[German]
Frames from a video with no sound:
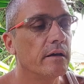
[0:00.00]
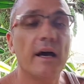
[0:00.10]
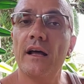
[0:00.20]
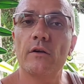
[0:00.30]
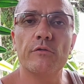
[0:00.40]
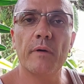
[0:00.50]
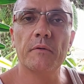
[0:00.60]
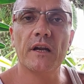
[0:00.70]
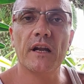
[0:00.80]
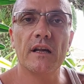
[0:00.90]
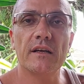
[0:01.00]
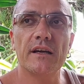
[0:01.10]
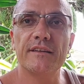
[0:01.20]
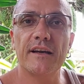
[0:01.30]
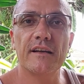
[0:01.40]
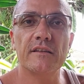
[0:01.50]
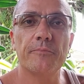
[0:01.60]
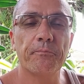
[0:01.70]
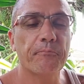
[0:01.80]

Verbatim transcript: Ja, hallo auf meinem Kanal Kai in Thailand.